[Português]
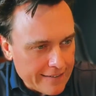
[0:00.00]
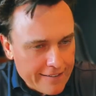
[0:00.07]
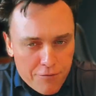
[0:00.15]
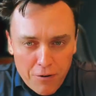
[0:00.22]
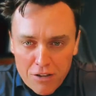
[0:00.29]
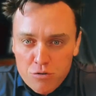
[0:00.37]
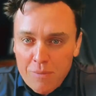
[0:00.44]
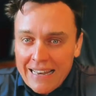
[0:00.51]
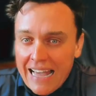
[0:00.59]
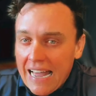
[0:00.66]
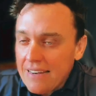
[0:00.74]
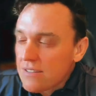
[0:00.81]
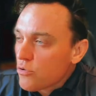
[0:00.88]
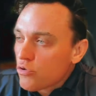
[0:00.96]
e a gente faz uma
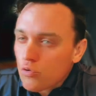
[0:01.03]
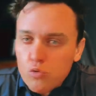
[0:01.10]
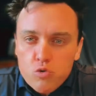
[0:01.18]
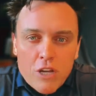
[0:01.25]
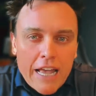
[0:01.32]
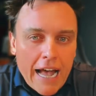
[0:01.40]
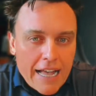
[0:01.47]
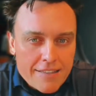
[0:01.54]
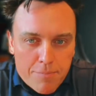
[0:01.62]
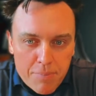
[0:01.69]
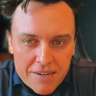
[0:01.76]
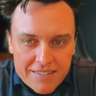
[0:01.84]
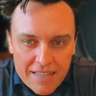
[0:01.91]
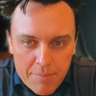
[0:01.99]
análise, um estudo de caso e
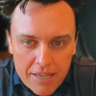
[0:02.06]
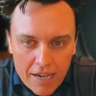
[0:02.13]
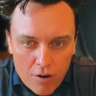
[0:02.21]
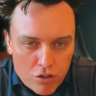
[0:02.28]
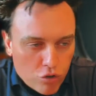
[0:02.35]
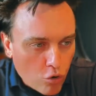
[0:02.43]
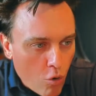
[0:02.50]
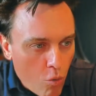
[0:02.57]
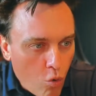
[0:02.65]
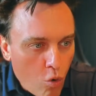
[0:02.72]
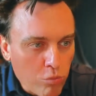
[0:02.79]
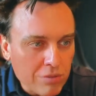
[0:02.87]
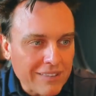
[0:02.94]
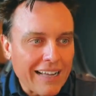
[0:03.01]
percebe, cara, olha só
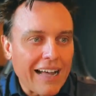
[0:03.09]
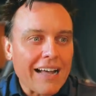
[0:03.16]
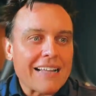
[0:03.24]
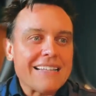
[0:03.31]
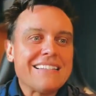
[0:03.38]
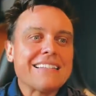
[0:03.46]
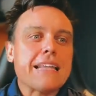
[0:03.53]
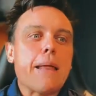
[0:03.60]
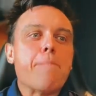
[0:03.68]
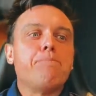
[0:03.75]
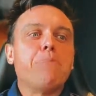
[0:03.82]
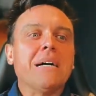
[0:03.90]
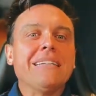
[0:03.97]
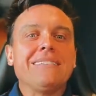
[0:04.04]
como tá
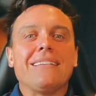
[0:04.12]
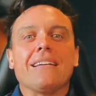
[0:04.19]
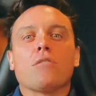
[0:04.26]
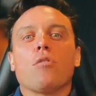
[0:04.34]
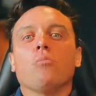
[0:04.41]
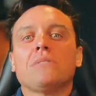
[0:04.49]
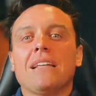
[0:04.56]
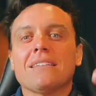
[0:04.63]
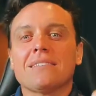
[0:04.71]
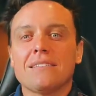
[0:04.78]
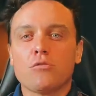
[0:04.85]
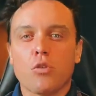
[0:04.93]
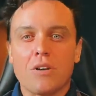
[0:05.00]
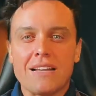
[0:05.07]
discrepante, como tem
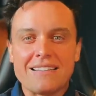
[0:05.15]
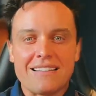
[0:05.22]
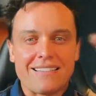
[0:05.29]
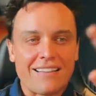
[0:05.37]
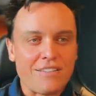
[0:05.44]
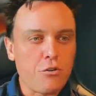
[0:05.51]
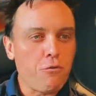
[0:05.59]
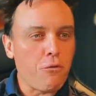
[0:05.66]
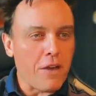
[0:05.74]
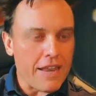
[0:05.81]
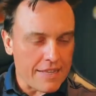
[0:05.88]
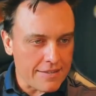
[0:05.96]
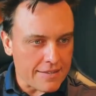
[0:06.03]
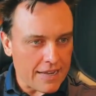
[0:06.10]
essa dissonância, essa
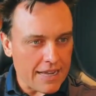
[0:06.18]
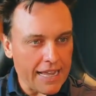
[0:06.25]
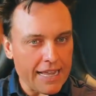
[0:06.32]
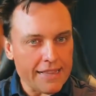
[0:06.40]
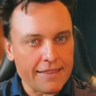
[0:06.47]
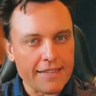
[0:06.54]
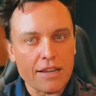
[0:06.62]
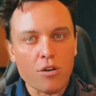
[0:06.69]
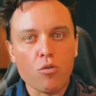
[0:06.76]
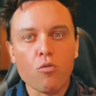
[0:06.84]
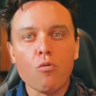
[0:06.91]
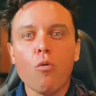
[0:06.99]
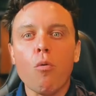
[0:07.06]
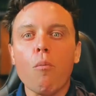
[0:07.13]
diferença entre
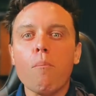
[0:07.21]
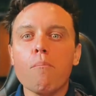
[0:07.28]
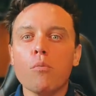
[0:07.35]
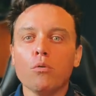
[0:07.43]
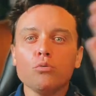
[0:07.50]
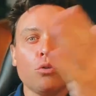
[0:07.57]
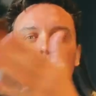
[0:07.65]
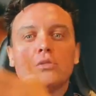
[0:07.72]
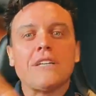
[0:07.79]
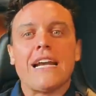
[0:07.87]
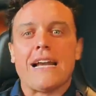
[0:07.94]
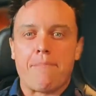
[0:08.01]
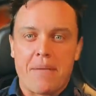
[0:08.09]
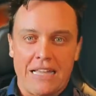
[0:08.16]
o mundo do
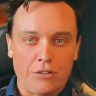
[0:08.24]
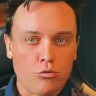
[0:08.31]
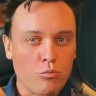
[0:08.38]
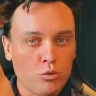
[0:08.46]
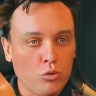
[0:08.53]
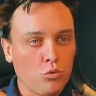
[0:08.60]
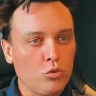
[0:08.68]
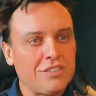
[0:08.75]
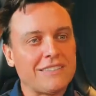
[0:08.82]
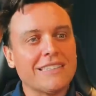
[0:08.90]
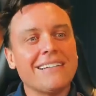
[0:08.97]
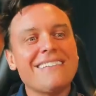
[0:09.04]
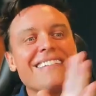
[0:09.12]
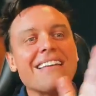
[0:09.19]
treinamento, o mundo do
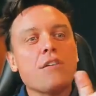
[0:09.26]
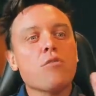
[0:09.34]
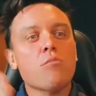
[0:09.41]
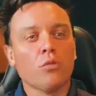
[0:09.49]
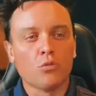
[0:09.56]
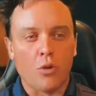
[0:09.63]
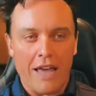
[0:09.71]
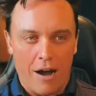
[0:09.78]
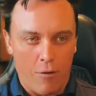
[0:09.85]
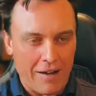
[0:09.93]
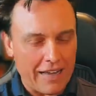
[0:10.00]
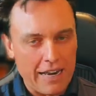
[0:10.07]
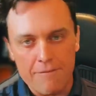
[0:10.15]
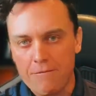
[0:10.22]
stand e o mundo
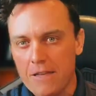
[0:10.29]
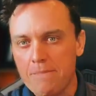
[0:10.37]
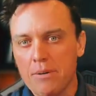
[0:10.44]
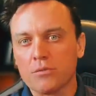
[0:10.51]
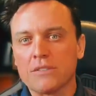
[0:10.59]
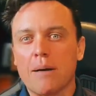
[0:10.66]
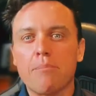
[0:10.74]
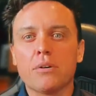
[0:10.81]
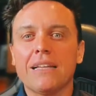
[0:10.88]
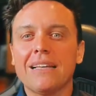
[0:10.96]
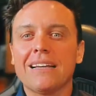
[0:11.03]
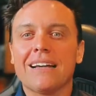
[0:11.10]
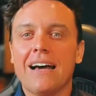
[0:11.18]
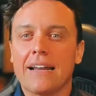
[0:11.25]
real. A galera vem perguntar
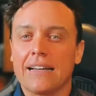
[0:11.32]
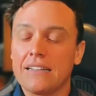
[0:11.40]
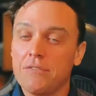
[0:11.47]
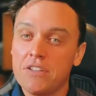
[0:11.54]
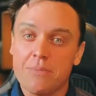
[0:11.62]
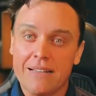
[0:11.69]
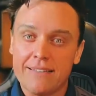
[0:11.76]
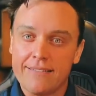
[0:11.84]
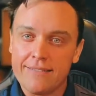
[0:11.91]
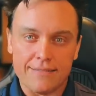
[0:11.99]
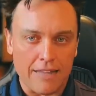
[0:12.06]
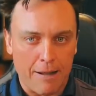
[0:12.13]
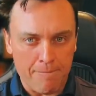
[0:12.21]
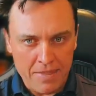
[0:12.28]
porque, cara, cada vez mais a
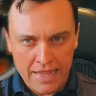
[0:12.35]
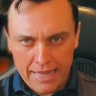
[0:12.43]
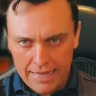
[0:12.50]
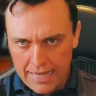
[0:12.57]
gente está